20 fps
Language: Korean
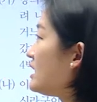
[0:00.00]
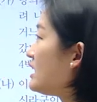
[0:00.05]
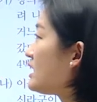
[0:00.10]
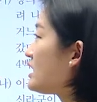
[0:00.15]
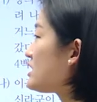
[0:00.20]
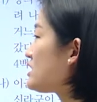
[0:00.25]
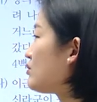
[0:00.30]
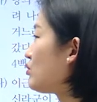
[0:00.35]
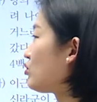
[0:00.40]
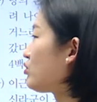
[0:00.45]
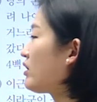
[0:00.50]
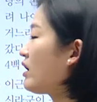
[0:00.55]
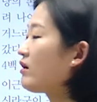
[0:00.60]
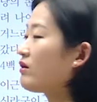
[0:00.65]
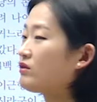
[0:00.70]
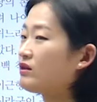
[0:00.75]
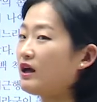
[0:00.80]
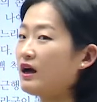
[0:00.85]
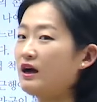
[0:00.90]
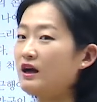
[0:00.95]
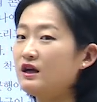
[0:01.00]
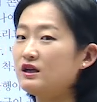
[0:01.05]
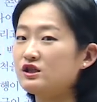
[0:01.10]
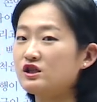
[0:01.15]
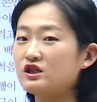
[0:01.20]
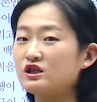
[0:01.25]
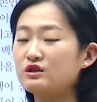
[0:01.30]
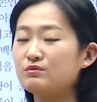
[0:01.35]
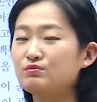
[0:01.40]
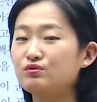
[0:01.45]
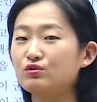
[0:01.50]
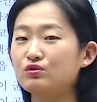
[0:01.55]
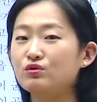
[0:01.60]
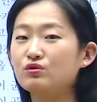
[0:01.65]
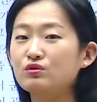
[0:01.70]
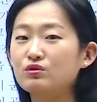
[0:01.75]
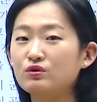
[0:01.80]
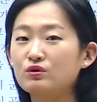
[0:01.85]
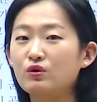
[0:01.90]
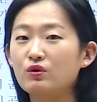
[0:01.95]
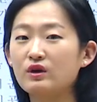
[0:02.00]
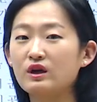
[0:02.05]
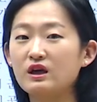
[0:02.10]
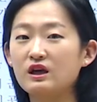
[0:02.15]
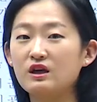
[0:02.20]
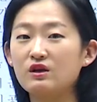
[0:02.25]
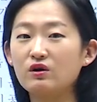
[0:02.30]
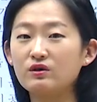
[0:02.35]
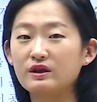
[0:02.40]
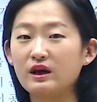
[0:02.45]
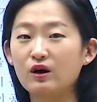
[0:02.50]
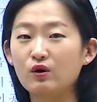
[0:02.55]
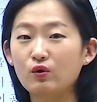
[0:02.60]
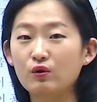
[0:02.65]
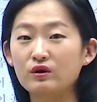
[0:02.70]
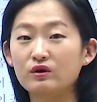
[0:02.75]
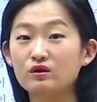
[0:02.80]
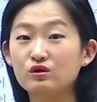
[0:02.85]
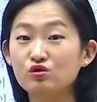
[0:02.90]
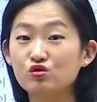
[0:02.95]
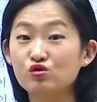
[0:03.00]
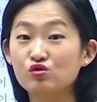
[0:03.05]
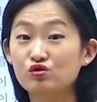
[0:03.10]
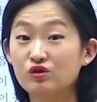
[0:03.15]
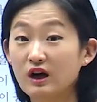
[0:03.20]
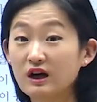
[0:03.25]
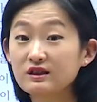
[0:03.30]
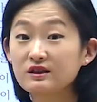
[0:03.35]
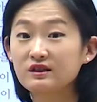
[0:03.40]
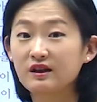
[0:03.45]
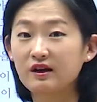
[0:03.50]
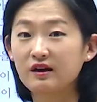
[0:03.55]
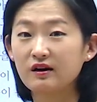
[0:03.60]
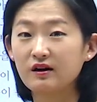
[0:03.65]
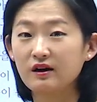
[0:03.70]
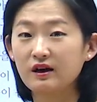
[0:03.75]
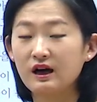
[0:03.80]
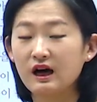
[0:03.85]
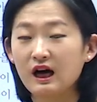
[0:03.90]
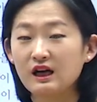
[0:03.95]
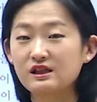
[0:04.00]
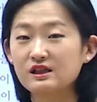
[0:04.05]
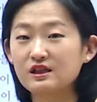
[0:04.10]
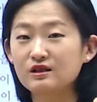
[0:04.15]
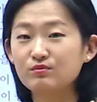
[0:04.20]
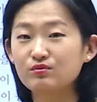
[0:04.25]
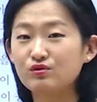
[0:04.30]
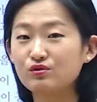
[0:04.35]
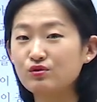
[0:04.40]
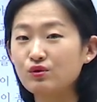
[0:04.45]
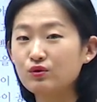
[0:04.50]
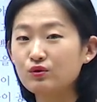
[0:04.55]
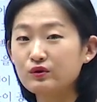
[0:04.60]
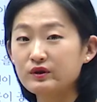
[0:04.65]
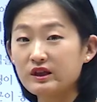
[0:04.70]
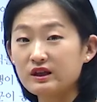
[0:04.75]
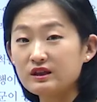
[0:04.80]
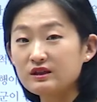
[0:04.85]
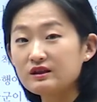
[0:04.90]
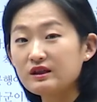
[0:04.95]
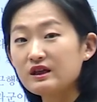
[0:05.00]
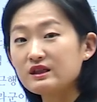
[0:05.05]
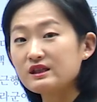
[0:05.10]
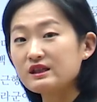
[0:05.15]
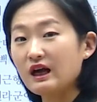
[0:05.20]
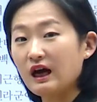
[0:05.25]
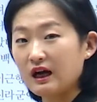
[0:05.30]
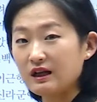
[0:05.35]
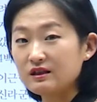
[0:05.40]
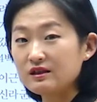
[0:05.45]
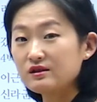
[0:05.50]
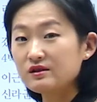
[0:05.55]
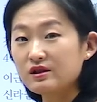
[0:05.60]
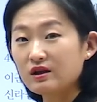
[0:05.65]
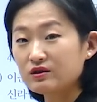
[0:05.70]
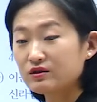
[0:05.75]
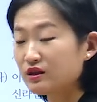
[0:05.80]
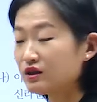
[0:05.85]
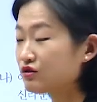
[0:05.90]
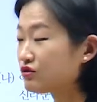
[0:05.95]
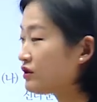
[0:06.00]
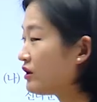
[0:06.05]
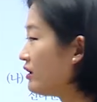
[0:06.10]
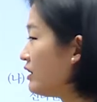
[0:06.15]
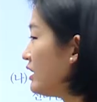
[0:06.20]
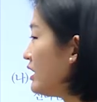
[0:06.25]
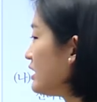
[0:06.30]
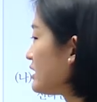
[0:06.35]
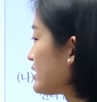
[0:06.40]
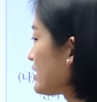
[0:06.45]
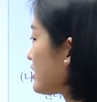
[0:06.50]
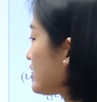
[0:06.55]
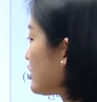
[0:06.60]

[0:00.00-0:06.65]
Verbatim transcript: 이기지 못하였다. 지금 부흥운동이 일어나고 있는 중간이네요. 아직은 부흥운동이 끝나지 않은 상태고요. 자